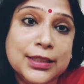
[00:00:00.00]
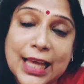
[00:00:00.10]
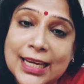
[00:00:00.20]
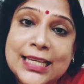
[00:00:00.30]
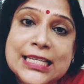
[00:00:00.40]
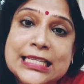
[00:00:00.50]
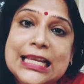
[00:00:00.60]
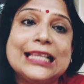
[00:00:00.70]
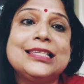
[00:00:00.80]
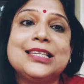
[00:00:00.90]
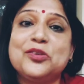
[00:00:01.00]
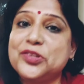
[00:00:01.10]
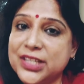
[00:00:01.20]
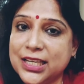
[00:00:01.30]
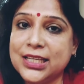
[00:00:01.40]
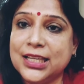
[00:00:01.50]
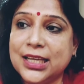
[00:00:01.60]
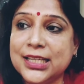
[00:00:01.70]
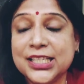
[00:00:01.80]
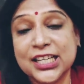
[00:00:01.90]
তানিশ যাচ্ছে ট্রেনিংয়ে
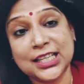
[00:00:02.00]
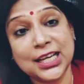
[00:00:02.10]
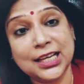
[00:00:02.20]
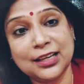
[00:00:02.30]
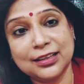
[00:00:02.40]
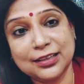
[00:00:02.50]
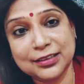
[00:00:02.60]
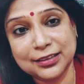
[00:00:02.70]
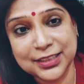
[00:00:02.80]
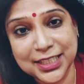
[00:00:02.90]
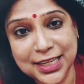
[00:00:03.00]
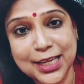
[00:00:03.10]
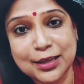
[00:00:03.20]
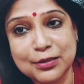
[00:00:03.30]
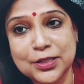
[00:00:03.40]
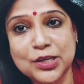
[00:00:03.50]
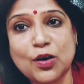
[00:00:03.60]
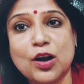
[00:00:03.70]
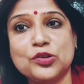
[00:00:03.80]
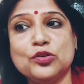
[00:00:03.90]
সেটা সেটা ইসে
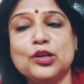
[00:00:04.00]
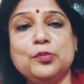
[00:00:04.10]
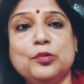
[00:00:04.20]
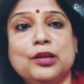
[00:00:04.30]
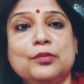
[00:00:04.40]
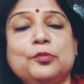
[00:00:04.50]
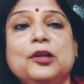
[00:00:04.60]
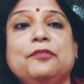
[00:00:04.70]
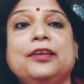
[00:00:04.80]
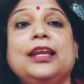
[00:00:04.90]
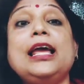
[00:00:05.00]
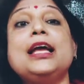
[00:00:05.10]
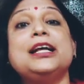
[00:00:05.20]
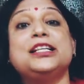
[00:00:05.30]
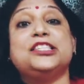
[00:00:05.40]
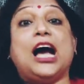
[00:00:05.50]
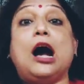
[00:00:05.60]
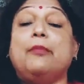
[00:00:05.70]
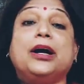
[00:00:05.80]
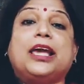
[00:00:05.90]
করার জন্যই বলে ফেললে যে
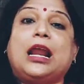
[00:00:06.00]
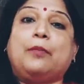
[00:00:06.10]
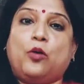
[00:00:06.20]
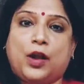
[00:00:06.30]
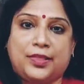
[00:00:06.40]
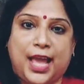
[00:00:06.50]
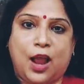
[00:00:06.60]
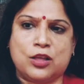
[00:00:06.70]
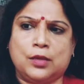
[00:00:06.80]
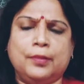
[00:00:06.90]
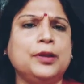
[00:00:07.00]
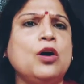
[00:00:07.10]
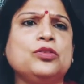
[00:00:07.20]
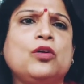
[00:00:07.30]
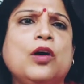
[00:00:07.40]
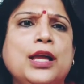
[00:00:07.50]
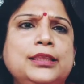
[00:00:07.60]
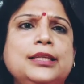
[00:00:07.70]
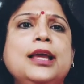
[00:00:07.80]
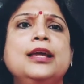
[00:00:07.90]
আমাকে আর ব্লগে দেখানো যাবে মানে হয়তো
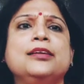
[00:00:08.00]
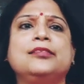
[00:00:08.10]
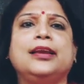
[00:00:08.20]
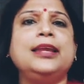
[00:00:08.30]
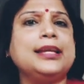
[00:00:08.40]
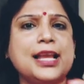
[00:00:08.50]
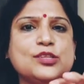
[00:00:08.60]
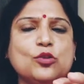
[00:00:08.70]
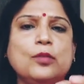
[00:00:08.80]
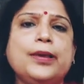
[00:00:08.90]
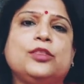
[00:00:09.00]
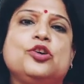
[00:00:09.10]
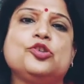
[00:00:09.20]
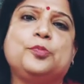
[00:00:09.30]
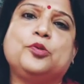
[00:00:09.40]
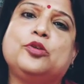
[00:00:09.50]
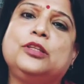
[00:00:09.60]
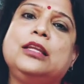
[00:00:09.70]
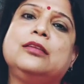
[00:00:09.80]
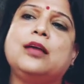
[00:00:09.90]
কয়েকদিন ট্রেনিংটা চলবে দশ পনেরো
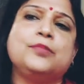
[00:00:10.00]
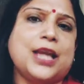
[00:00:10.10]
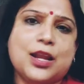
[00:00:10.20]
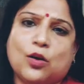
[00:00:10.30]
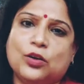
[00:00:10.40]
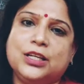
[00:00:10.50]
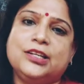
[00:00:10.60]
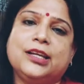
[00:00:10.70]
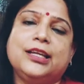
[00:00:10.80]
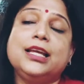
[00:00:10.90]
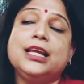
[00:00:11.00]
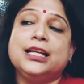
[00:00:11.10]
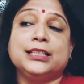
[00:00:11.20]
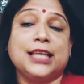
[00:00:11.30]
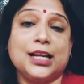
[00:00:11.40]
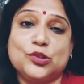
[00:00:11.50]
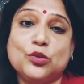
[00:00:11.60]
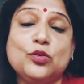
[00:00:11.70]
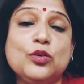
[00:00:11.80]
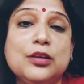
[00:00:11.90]
দিন আমি জানি না কদিন ট্রেনিং তার
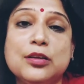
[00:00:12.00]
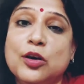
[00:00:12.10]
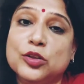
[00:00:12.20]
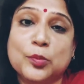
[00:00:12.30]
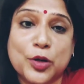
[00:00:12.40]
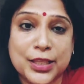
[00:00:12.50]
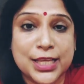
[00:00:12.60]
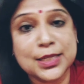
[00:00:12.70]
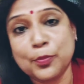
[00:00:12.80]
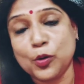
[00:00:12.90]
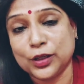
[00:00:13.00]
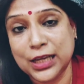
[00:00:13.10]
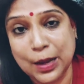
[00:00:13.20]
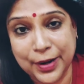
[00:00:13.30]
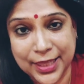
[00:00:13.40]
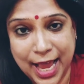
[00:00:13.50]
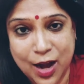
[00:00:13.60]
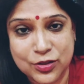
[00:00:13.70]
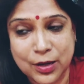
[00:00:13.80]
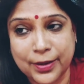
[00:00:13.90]
জন্যই হয়তো বলে দিয়েছে ব্লগিংয়ে আমাকে
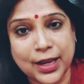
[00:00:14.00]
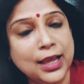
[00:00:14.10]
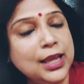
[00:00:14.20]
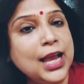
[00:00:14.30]
দেখানো যাবে না